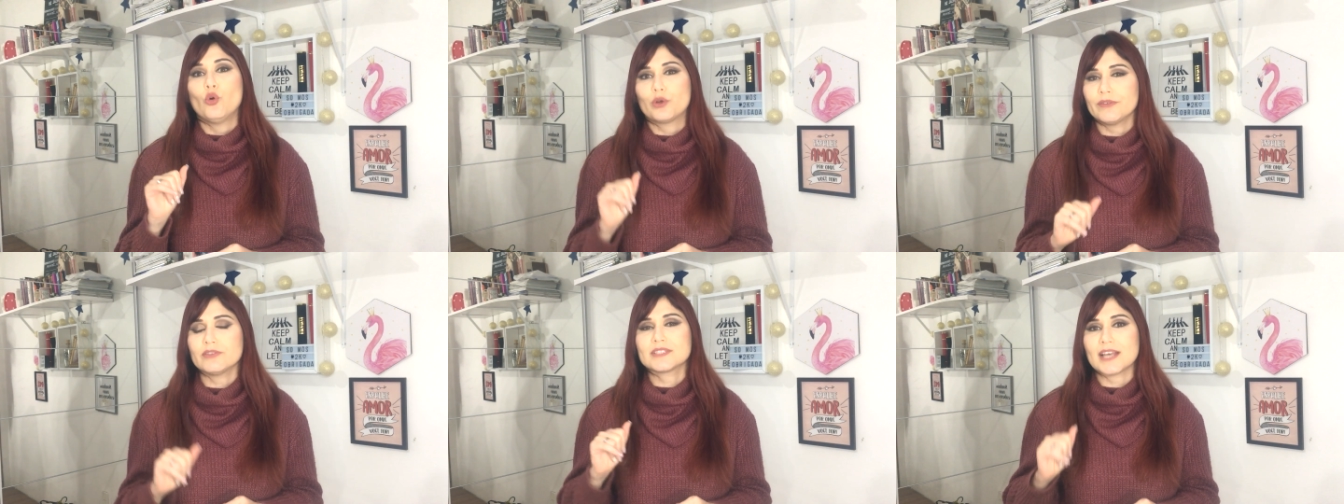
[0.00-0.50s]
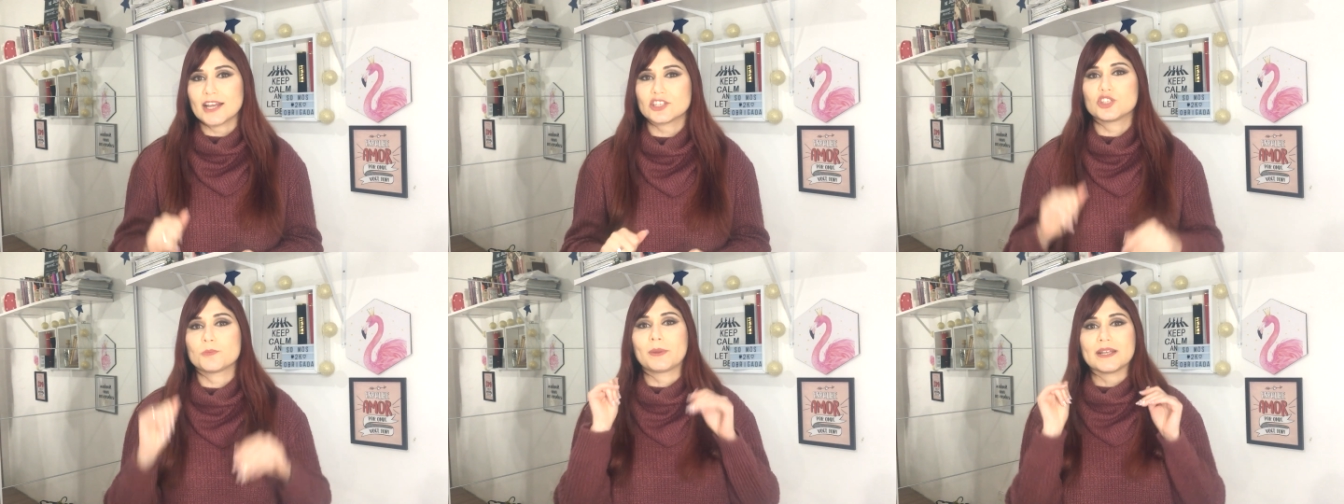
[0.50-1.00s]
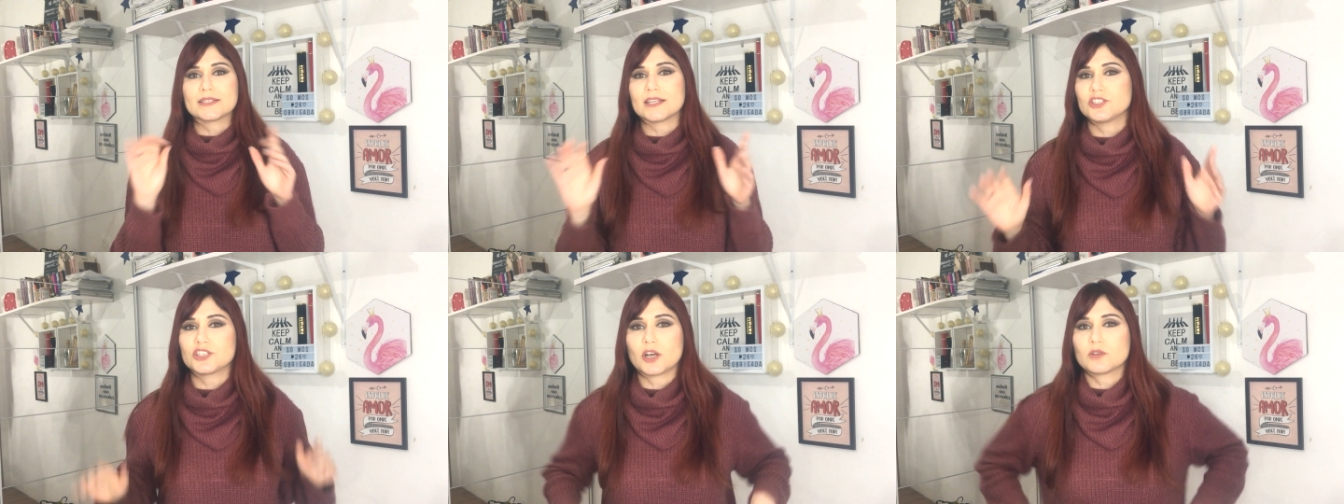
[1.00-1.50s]
o que você acha de
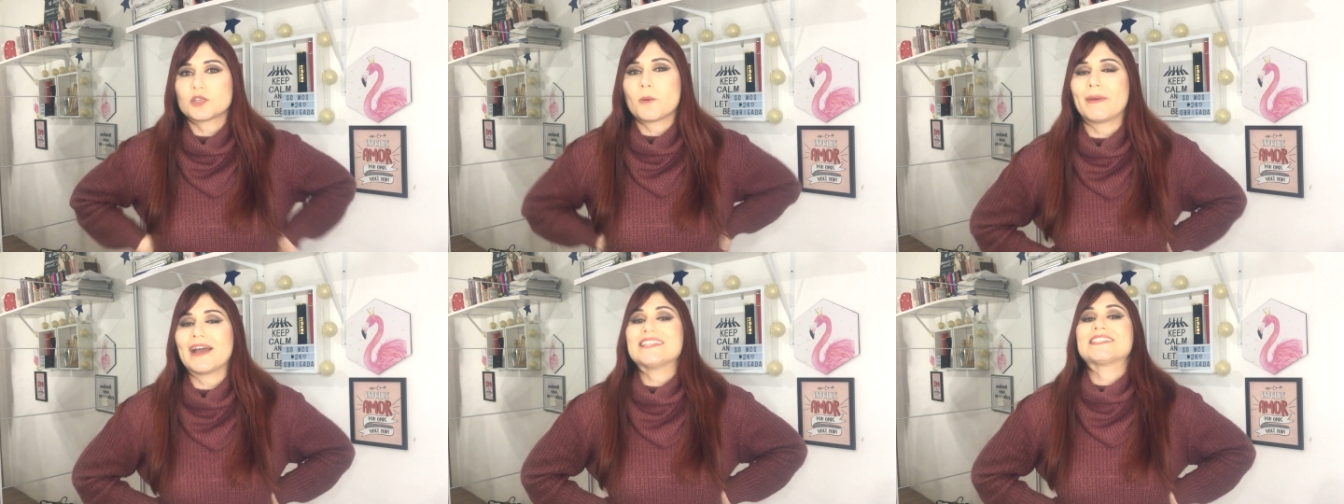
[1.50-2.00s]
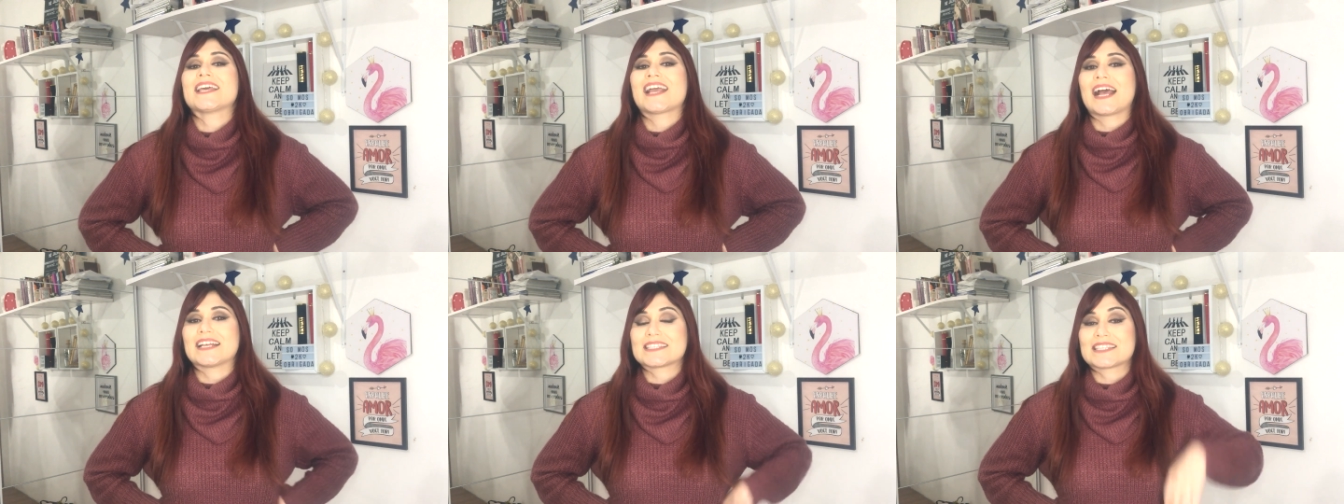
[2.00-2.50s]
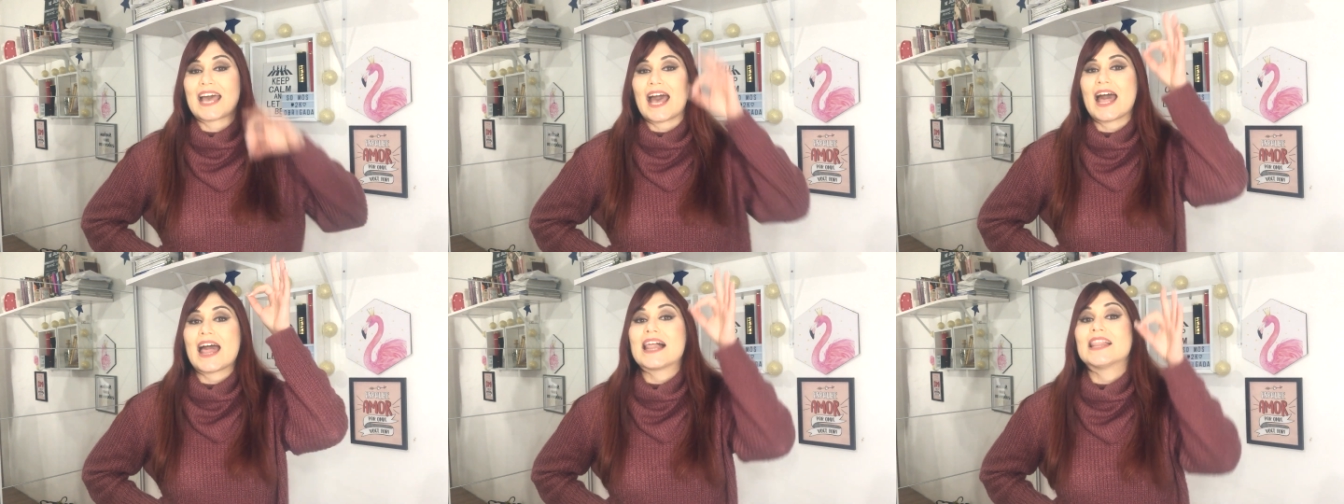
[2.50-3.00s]
presentear o seu pai sem
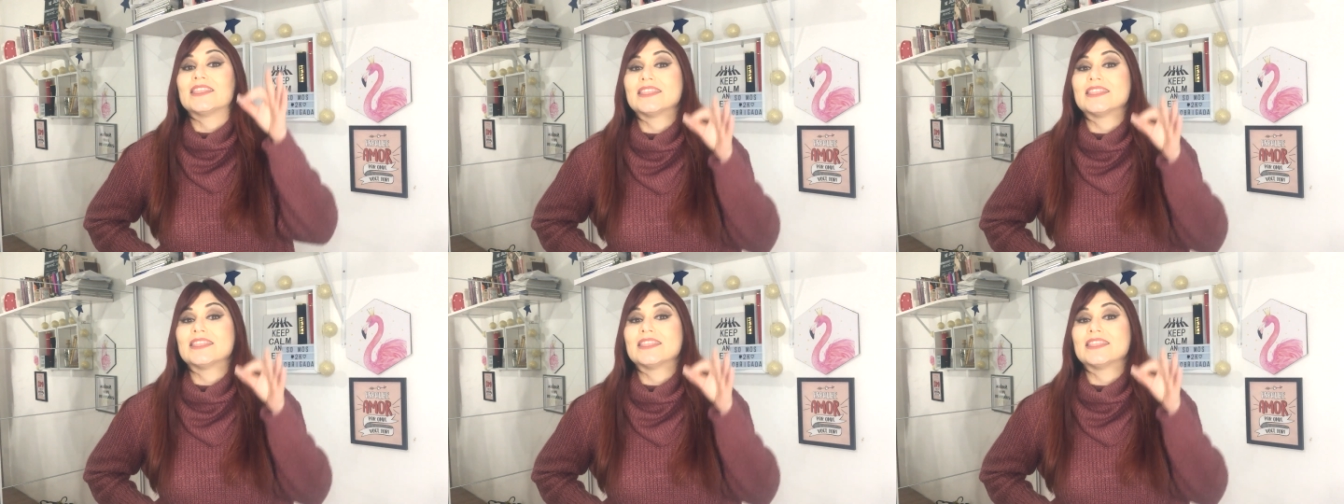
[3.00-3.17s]
gastar